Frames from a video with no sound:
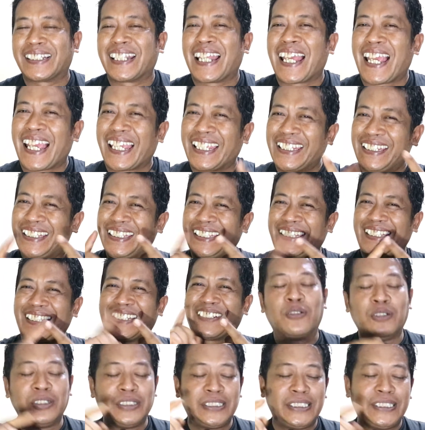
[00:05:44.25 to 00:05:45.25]
Nah, ini
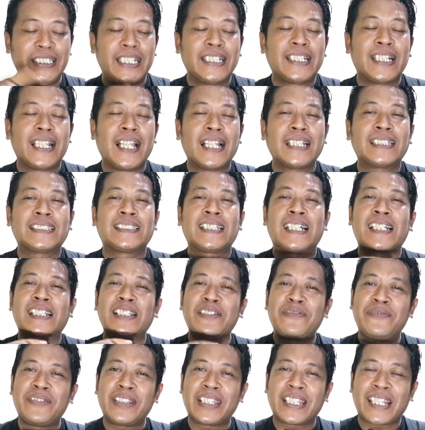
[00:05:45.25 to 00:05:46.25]
kuncinya adalah
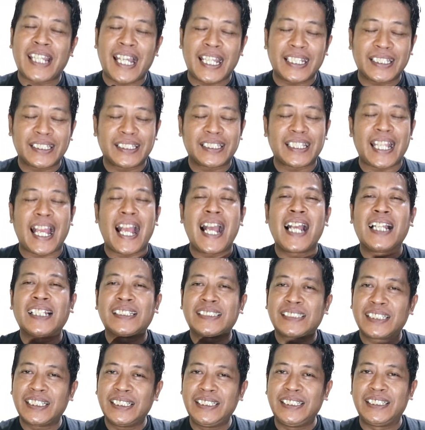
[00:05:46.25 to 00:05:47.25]
sertifikat
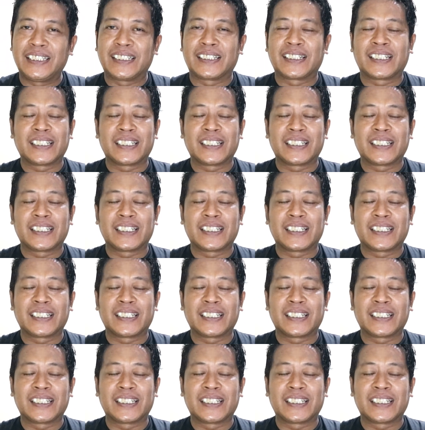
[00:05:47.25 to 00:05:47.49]
asli.